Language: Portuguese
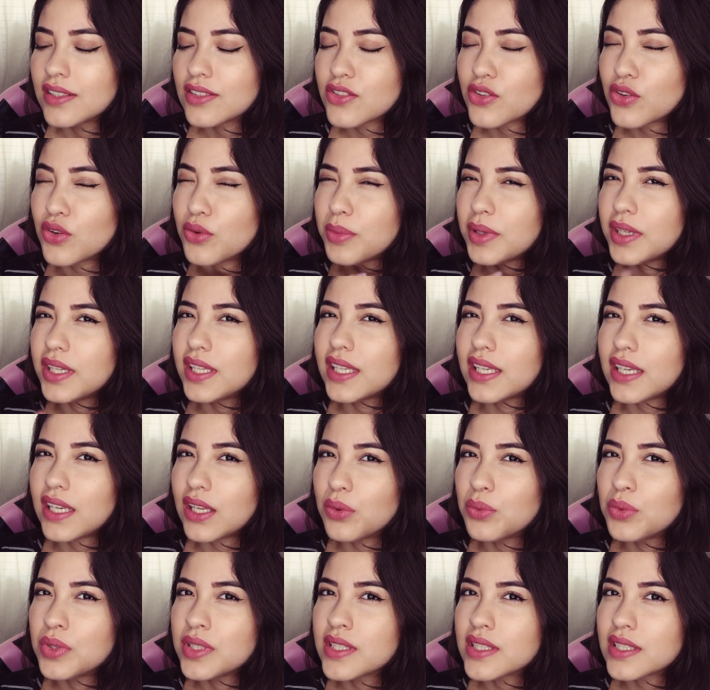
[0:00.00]
se eu não me engano, é
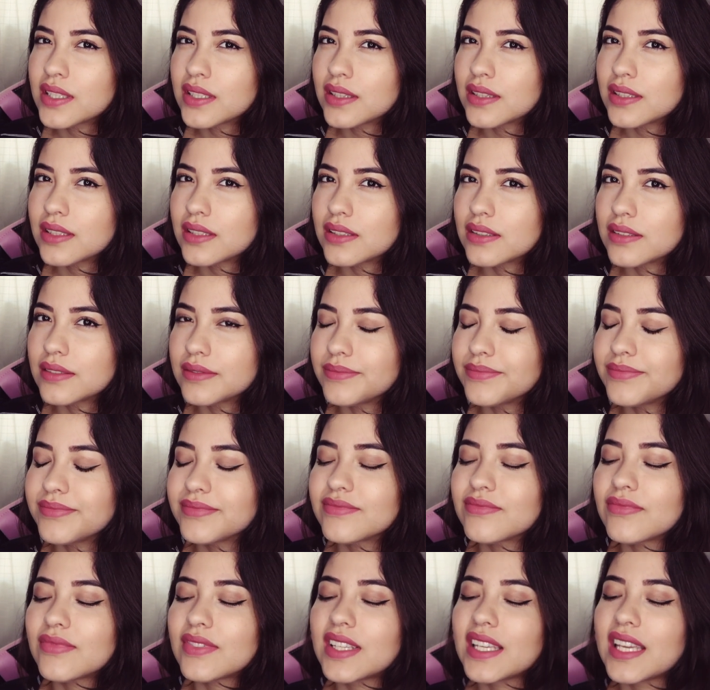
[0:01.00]
Lagoa de Santana.
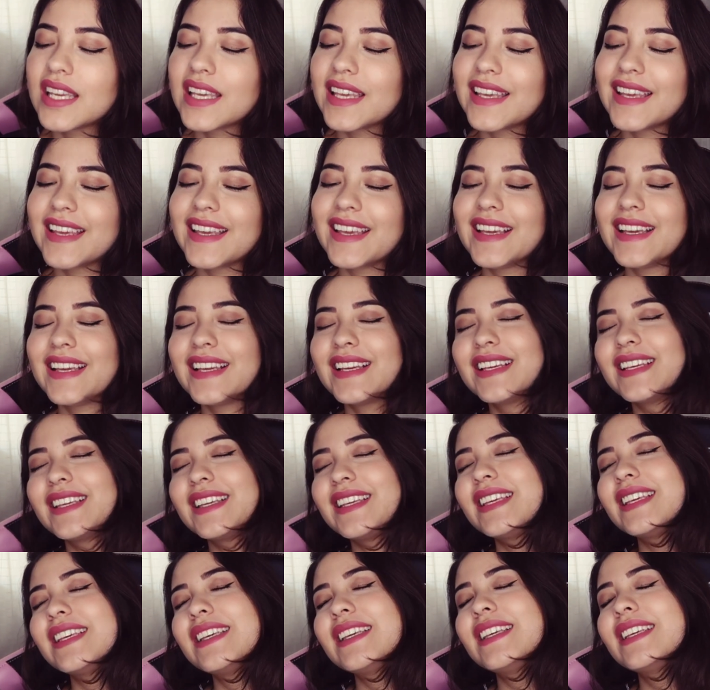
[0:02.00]

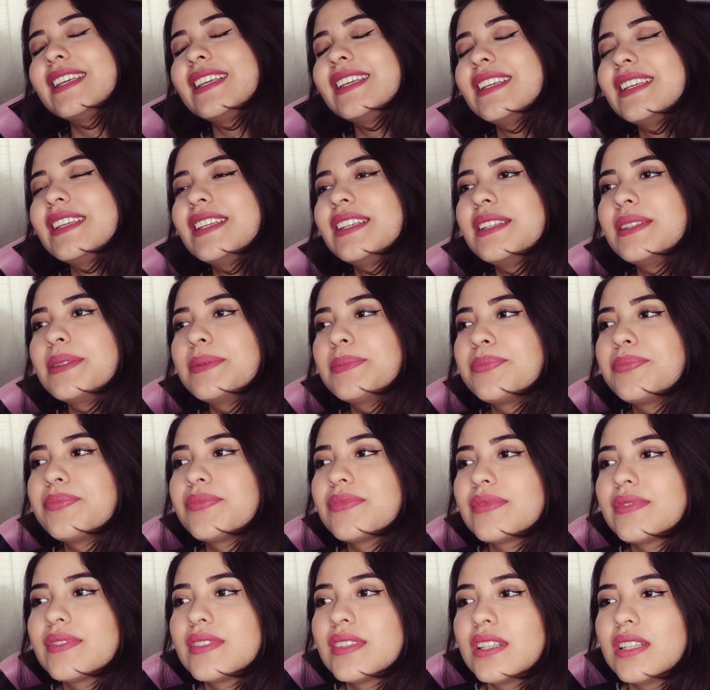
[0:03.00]
E
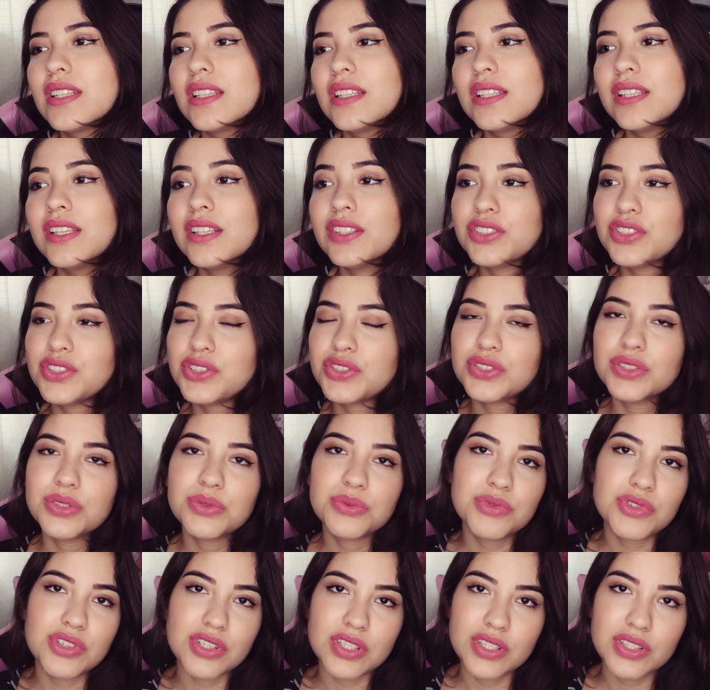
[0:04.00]
e a gente
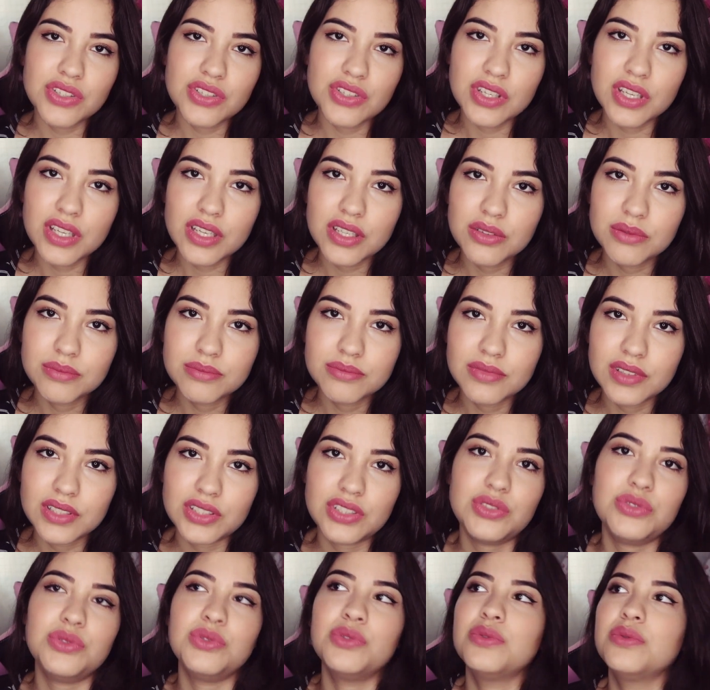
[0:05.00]
não tinha dinheiro.
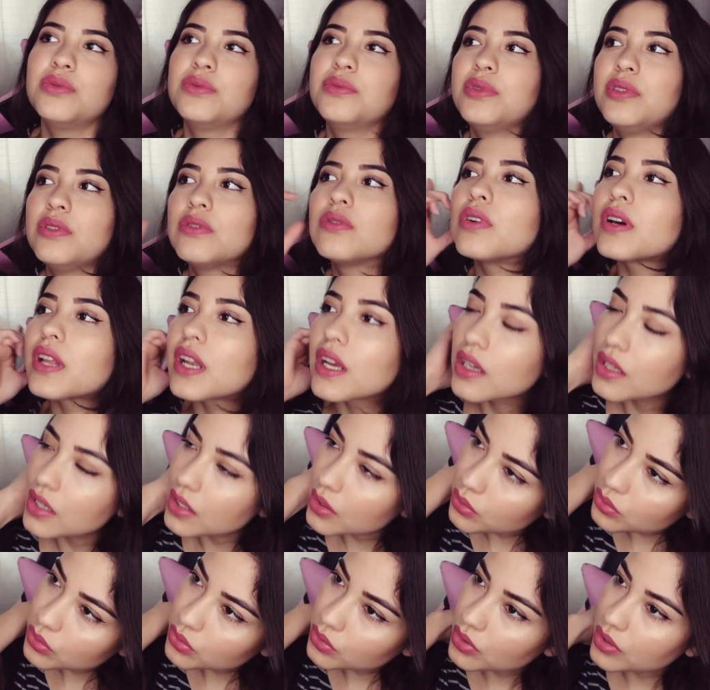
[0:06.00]
Gente, o meu era
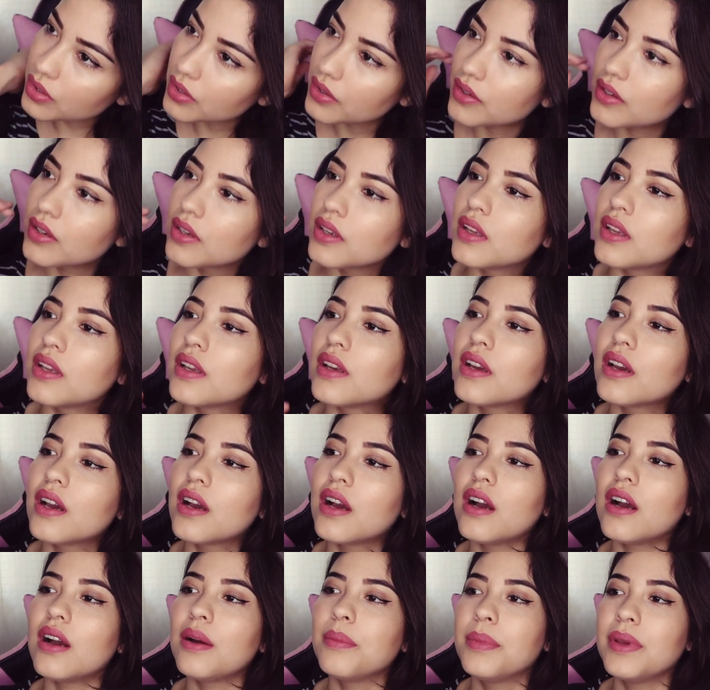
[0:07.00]
agricultor,
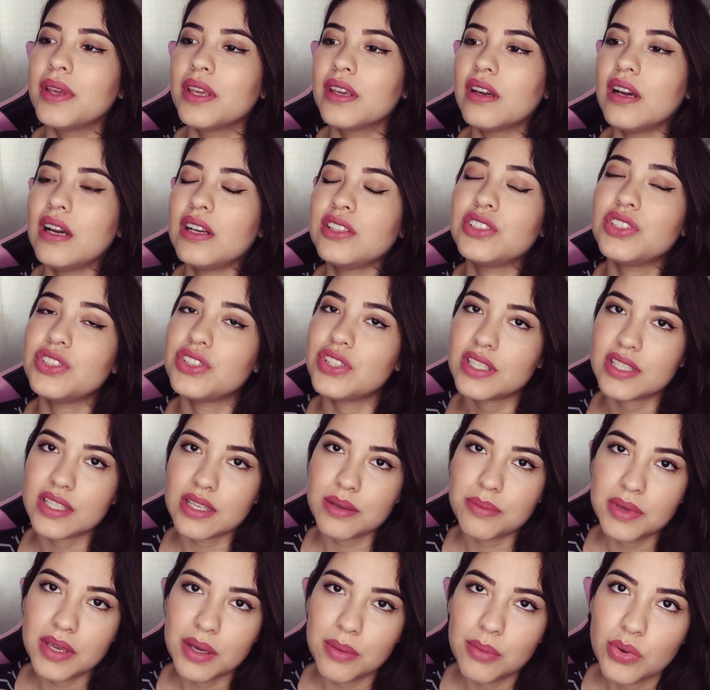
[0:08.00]
a, minha, a gente
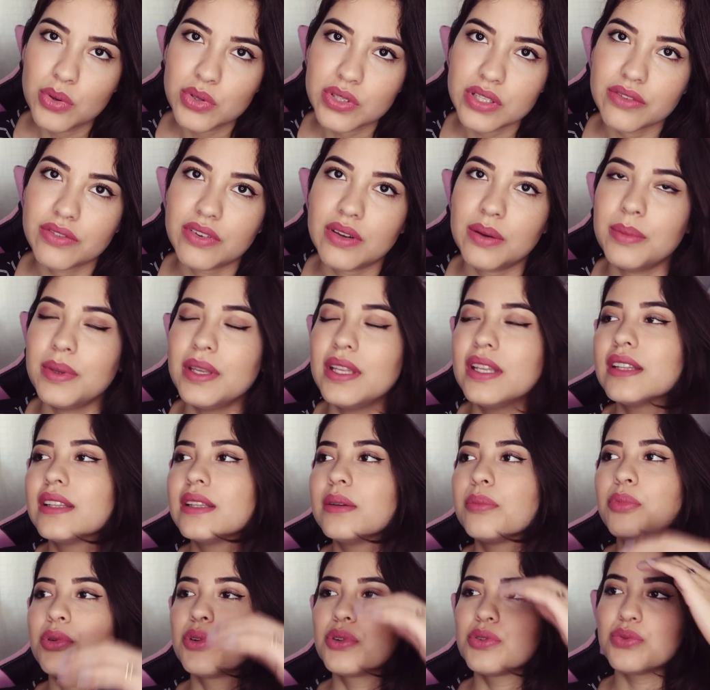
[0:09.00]
recebia Bolsa Família
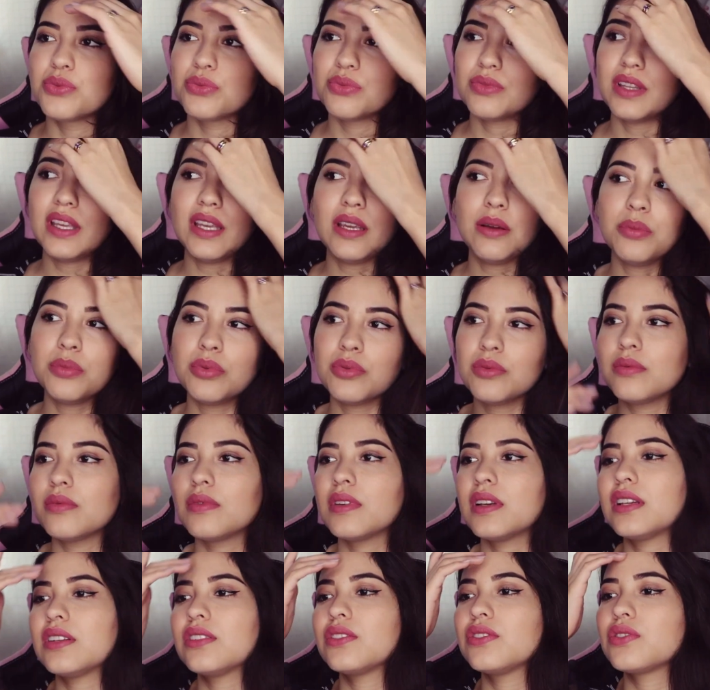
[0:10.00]
depois de um tempo,
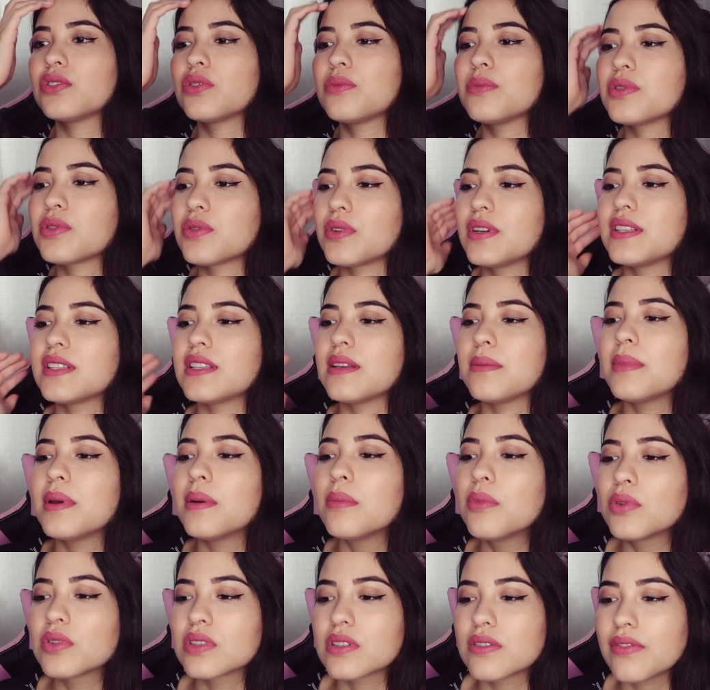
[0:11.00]
que a gente começou a
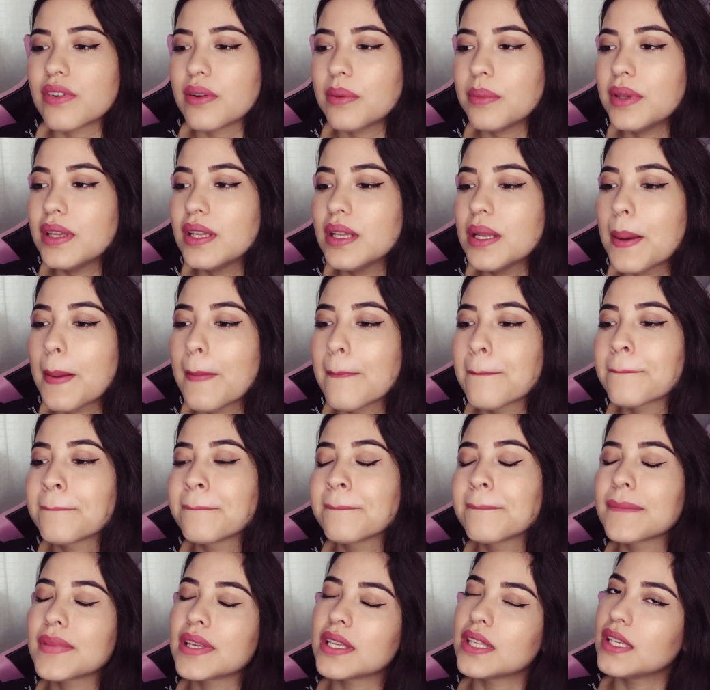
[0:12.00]
receber Bolsa Família,
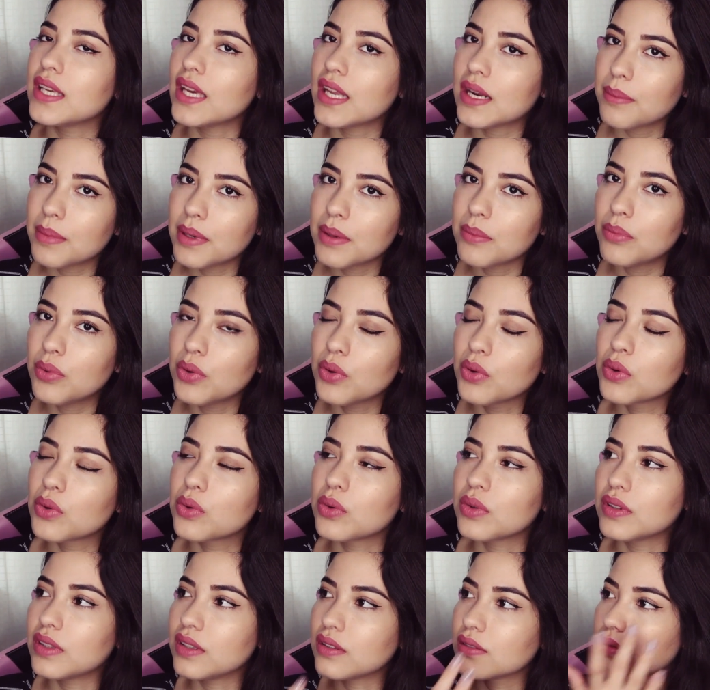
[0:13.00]
e era bem
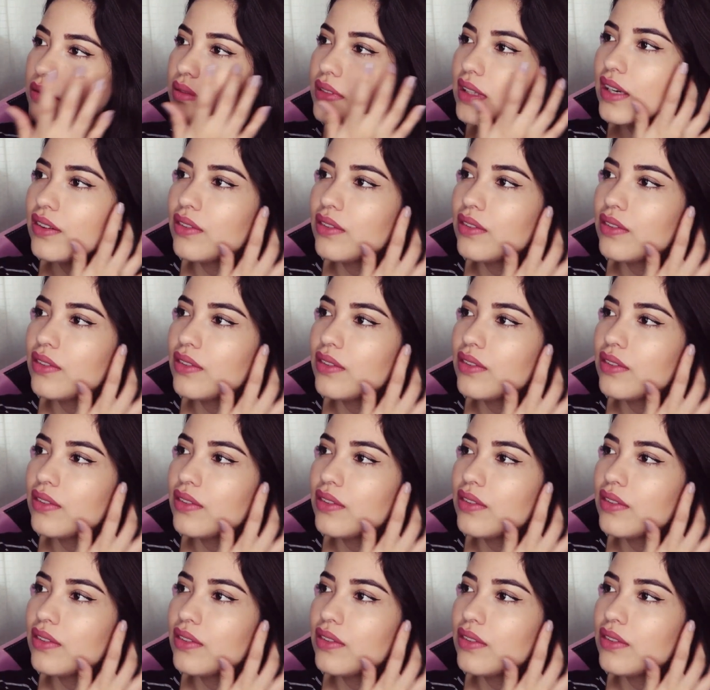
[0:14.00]
pouco, então não